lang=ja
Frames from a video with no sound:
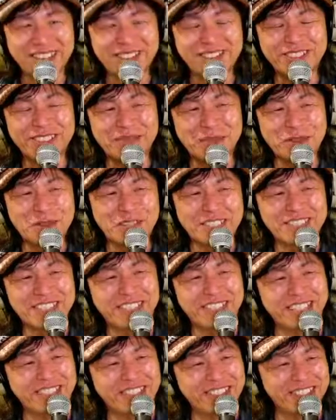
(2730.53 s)
普段僕が
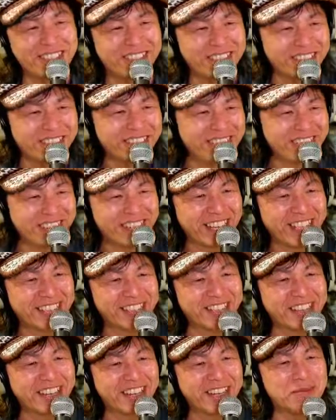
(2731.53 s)
使ってる
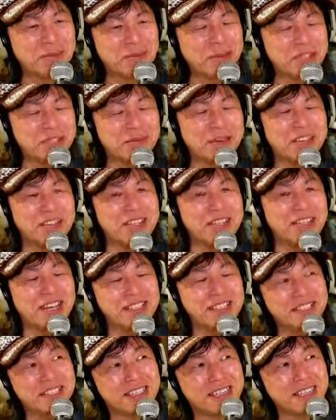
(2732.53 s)
キーケースをね、もう今いい
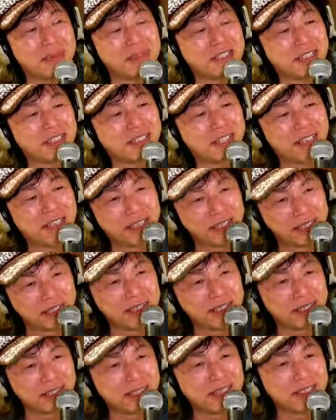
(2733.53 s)
感じになりましたね。
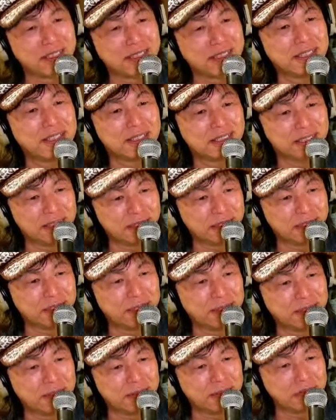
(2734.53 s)
う
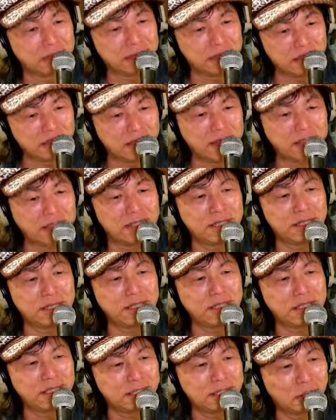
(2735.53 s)
ん、
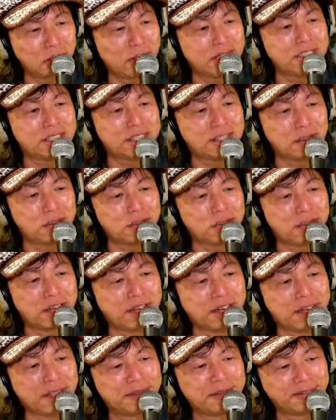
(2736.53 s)
いい育ちっていう
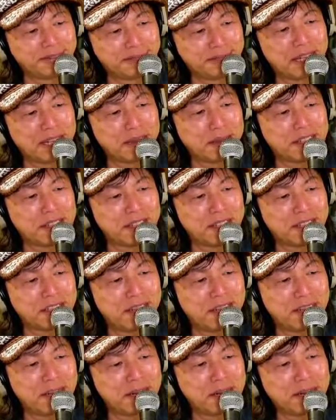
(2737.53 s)
かなりましたんで
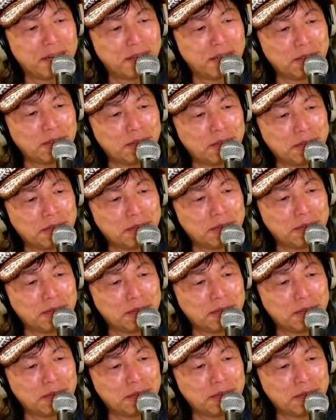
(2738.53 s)
ねあの